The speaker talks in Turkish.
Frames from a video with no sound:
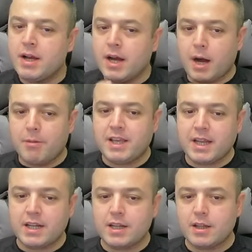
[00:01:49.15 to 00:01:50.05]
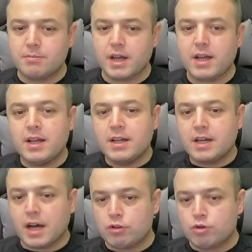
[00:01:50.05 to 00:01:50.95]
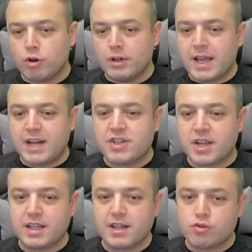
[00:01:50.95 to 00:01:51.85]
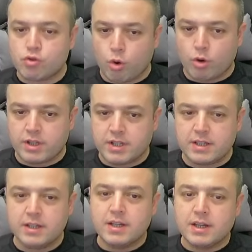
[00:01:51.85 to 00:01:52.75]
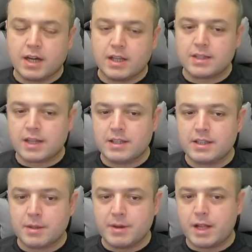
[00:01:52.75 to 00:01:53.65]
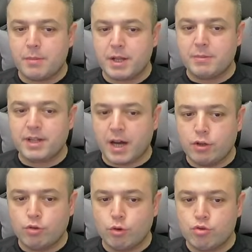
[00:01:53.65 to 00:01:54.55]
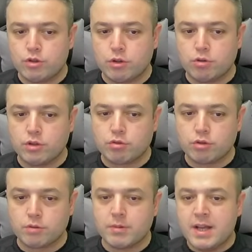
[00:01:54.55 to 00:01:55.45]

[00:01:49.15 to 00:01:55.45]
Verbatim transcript: Ama genel anlamda Kadro gerçekten çok iyi. Kanatlarda da ben hemen hemen aynı oyuncuları oynatıyorum.